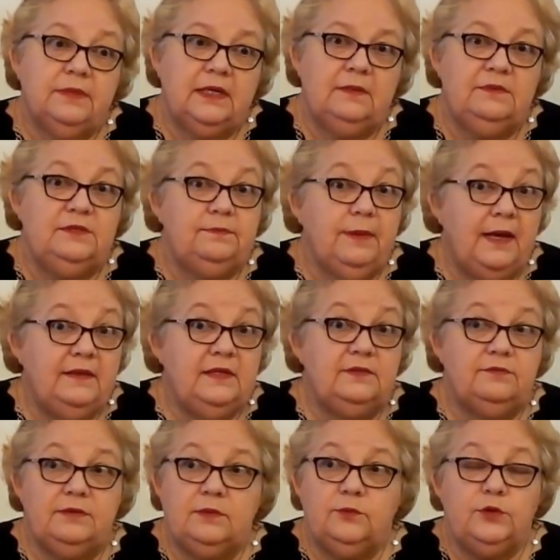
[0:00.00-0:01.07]
para mis
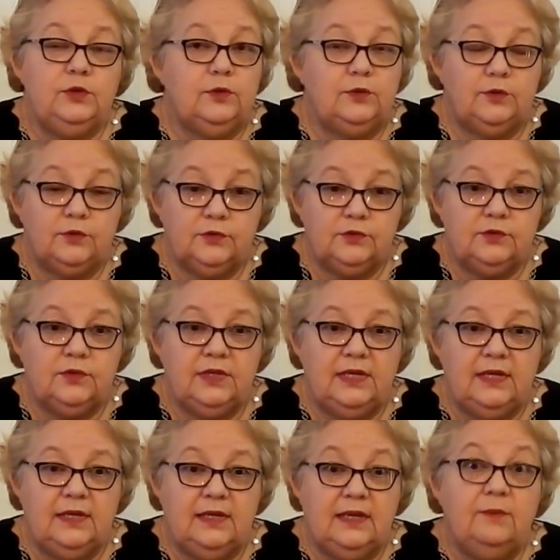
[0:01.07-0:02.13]
padres fue muy doloroso
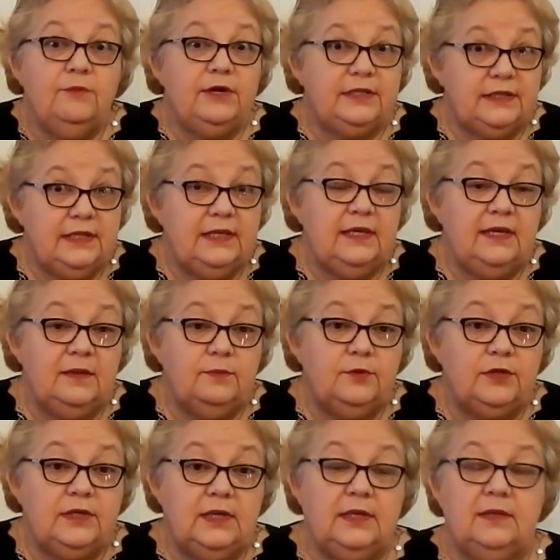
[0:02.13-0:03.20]
la muerte de él
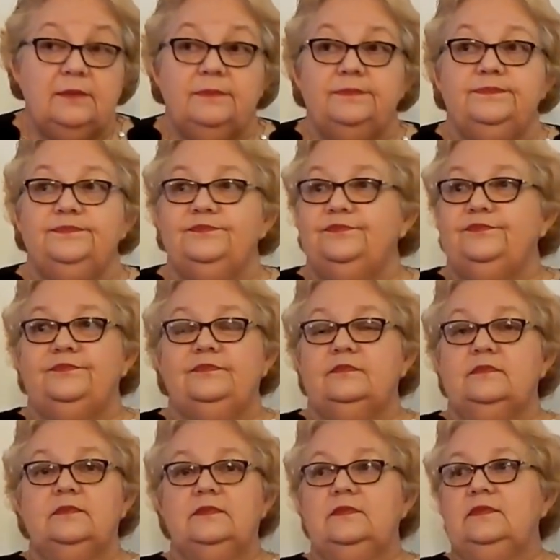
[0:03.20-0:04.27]
porque
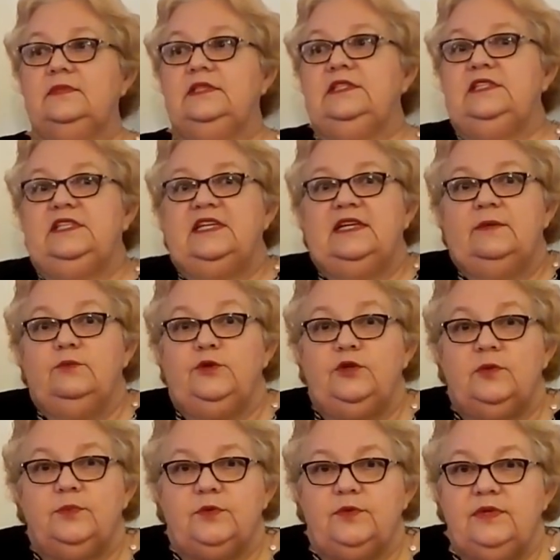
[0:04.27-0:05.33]
ni siquiera
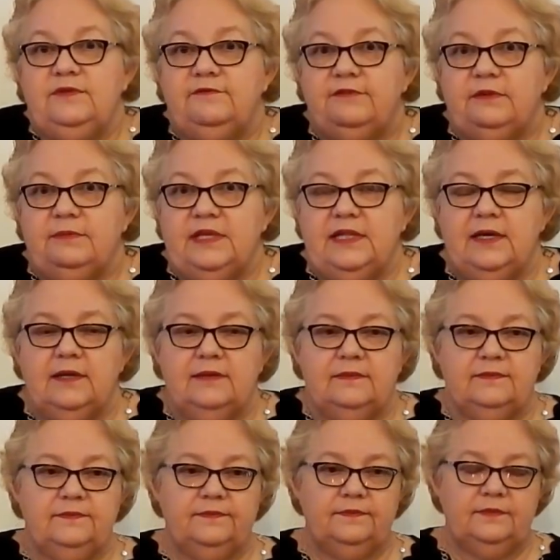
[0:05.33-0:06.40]
murió por una enfermedad
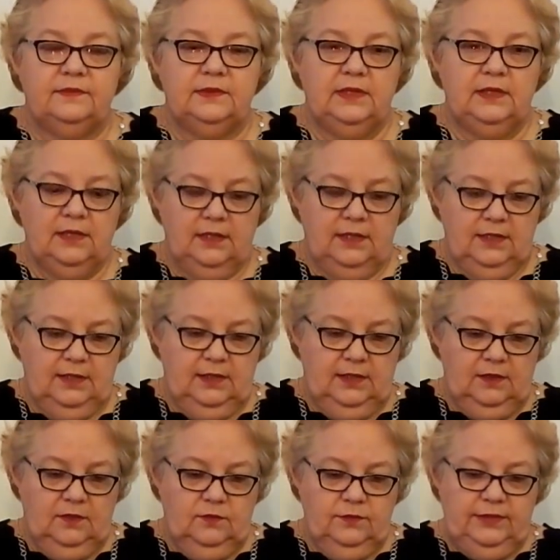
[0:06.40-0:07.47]

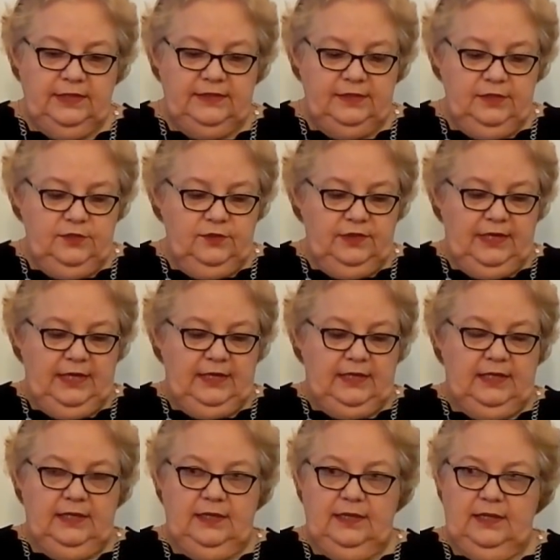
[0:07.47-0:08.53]
una señora
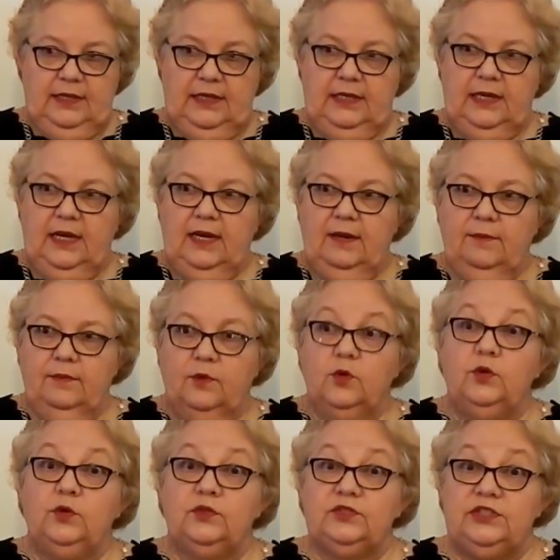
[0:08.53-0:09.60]
que era
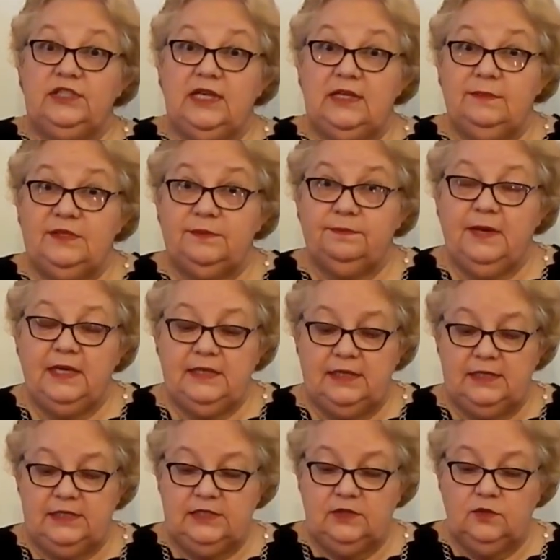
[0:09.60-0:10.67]
conocida de mis
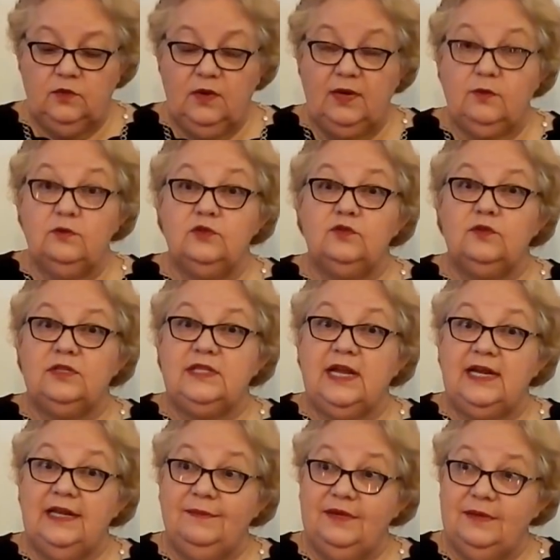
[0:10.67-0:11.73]
padres llegó a
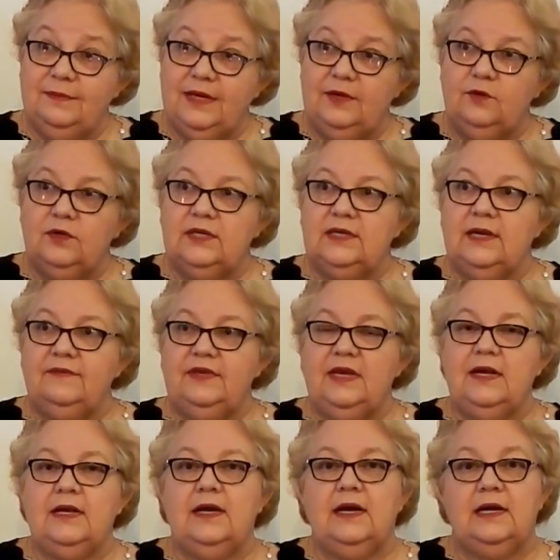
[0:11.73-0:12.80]
consultarle a mi hermano que
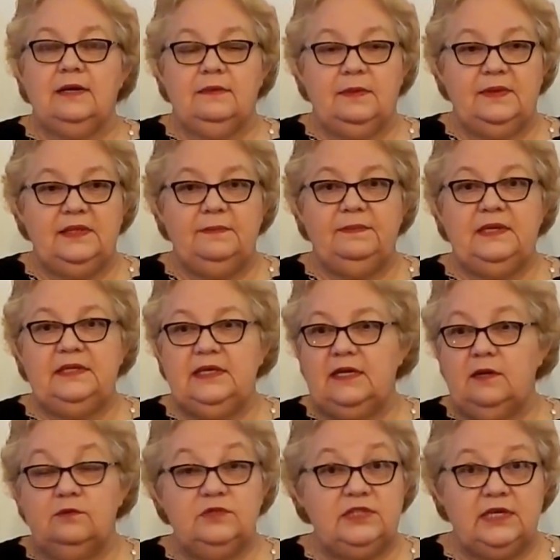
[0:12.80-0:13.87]
había, acababa de perder
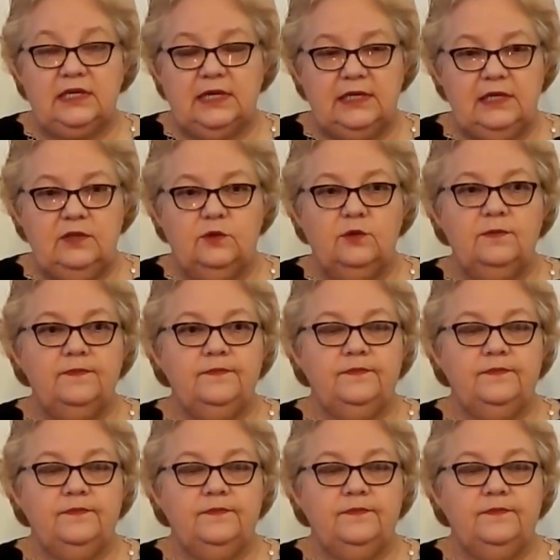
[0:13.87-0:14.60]
a un ser querido